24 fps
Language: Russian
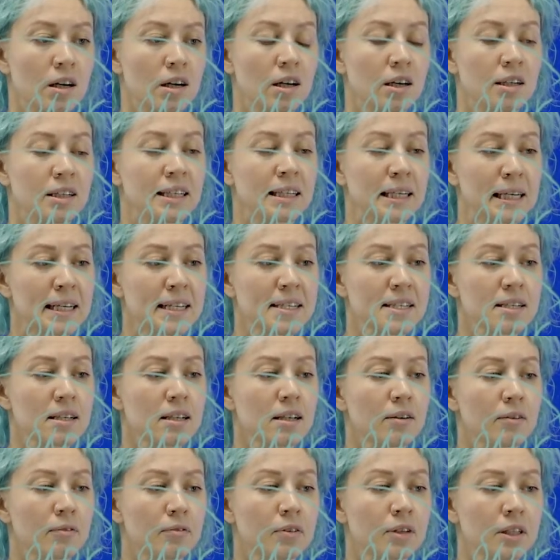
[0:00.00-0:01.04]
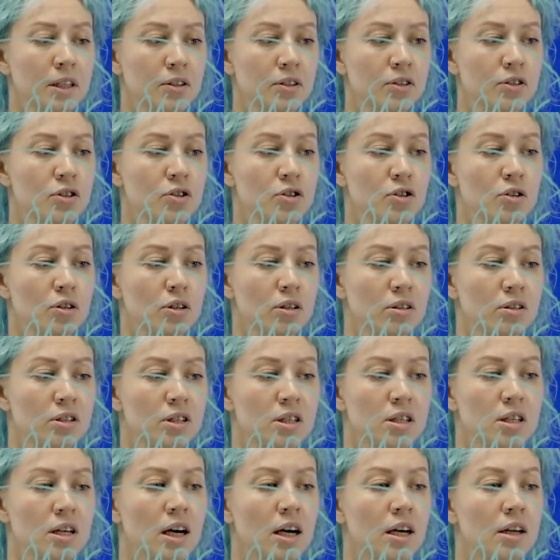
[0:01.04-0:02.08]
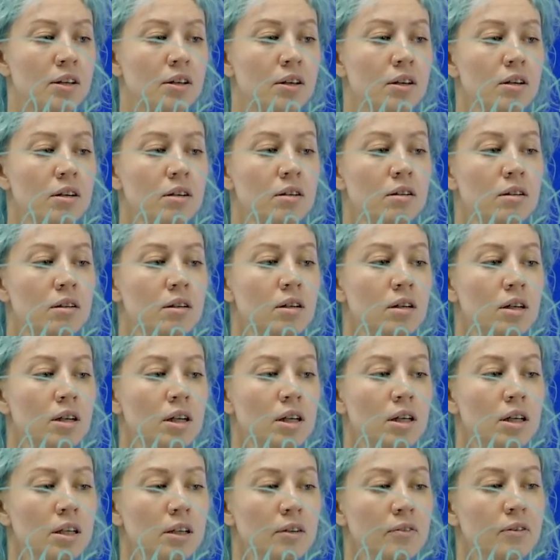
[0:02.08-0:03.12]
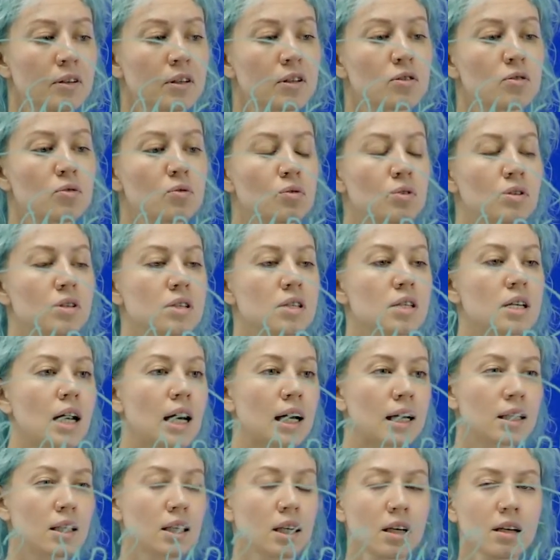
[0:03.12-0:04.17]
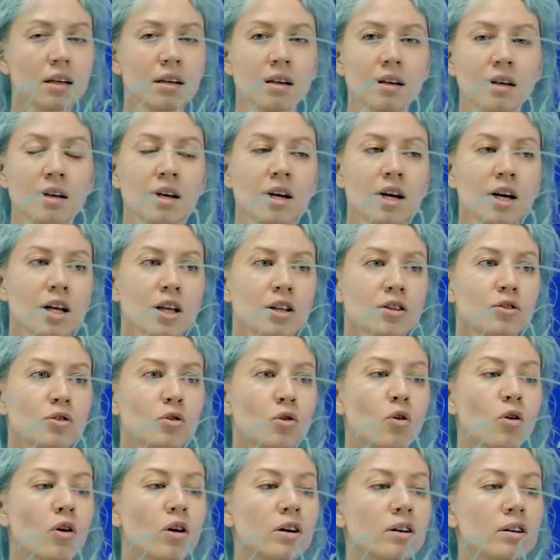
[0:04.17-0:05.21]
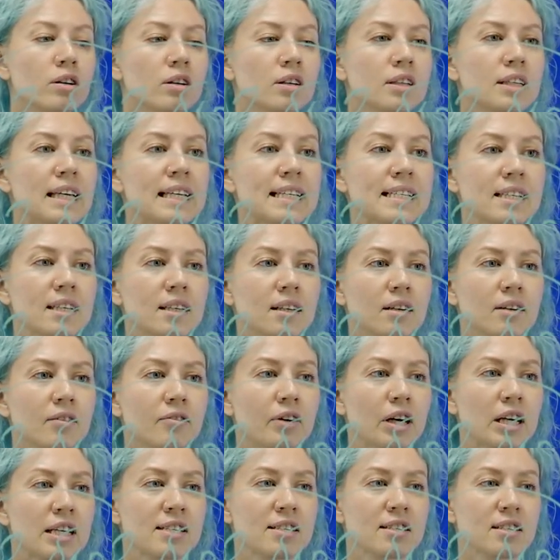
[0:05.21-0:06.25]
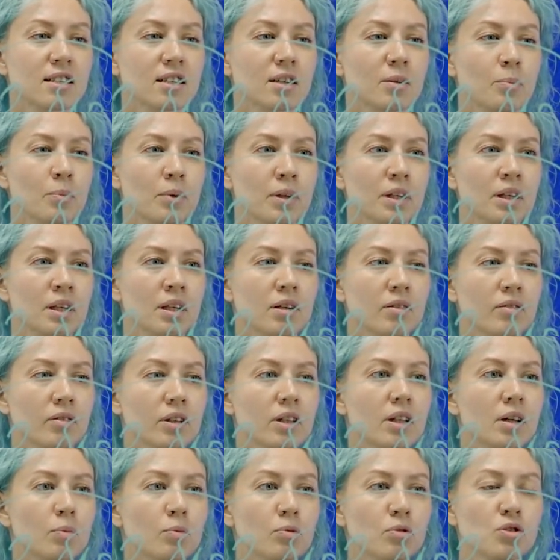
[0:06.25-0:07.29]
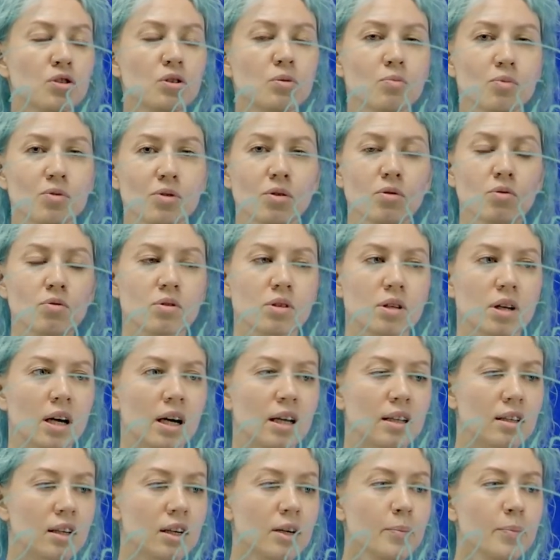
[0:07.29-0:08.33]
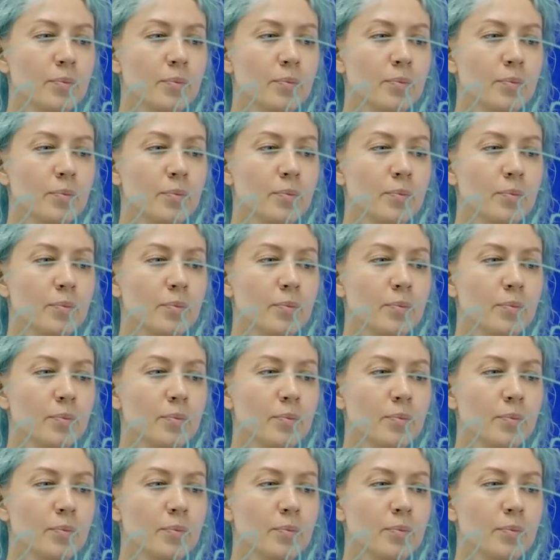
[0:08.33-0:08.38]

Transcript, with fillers: Если вы диджитал-дизайнер и вы рисуете сайты, то если вас комбинировать, допустим, с иллюстратором,